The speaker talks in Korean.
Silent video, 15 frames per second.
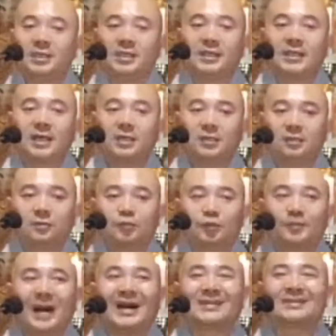인간이 너무
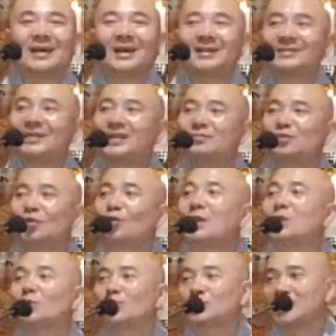방탕한 삶을
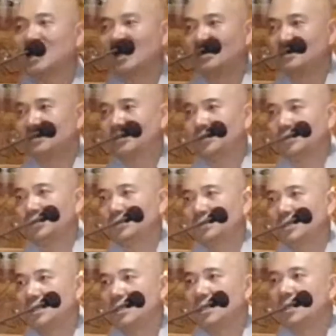오랫도록 살았거든요.
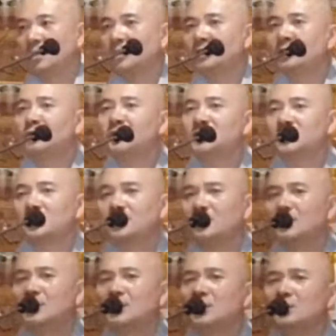
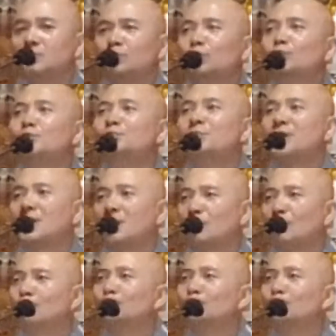그러면서 무분별하고